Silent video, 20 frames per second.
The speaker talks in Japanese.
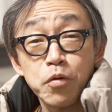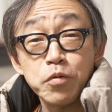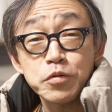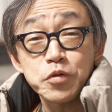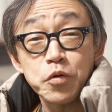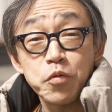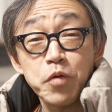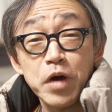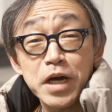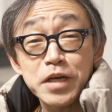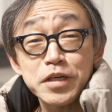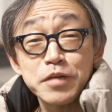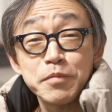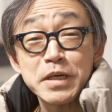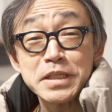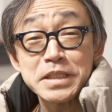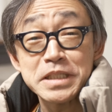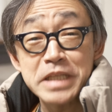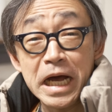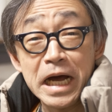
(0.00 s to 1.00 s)
本当
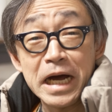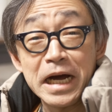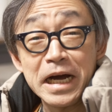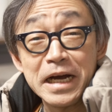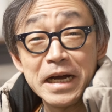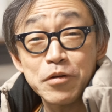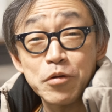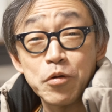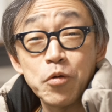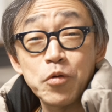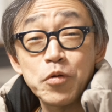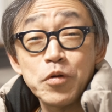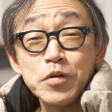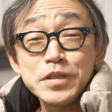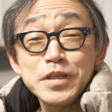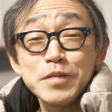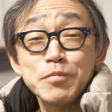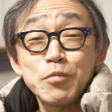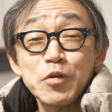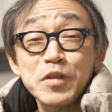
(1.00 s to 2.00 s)
ワークマンさんここ
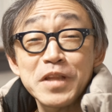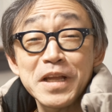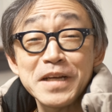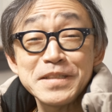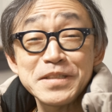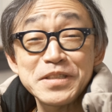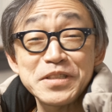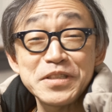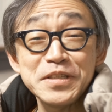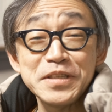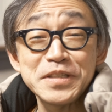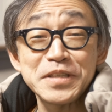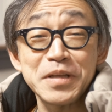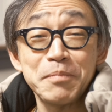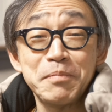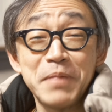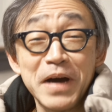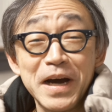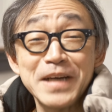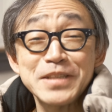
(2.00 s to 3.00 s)
にボタンついた
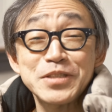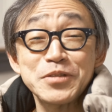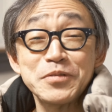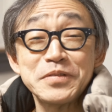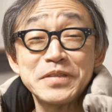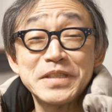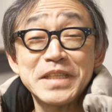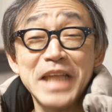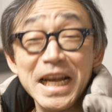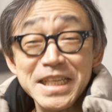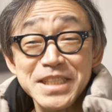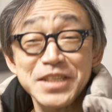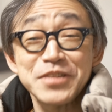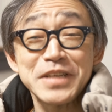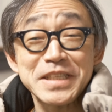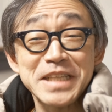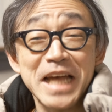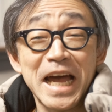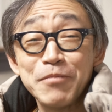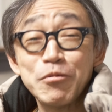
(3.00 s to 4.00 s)
バージョン出してく
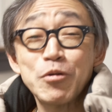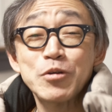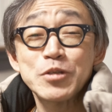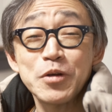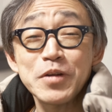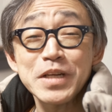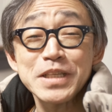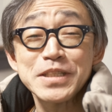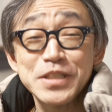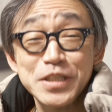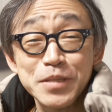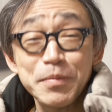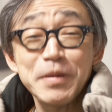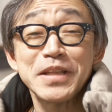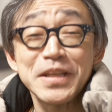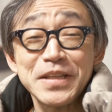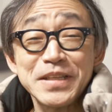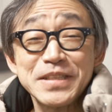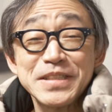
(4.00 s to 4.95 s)
ださいもうそれは全てで